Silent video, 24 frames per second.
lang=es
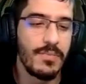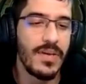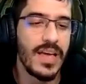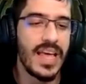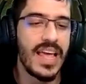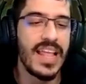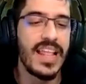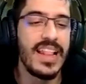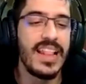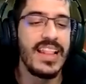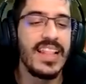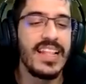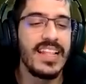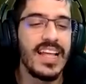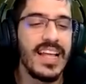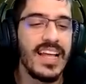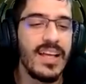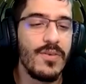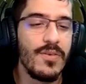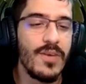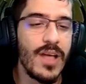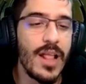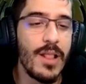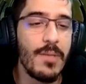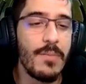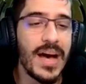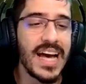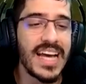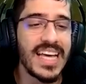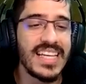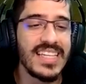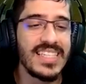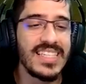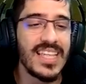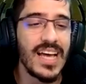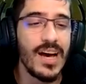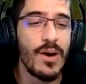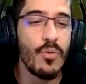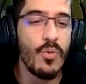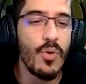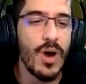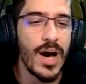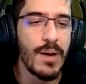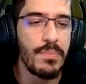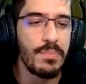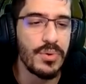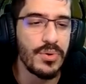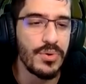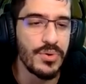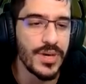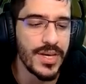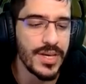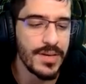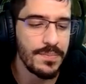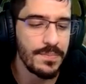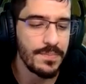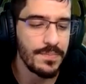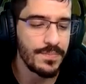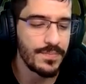El, back está guapo, ¿eh?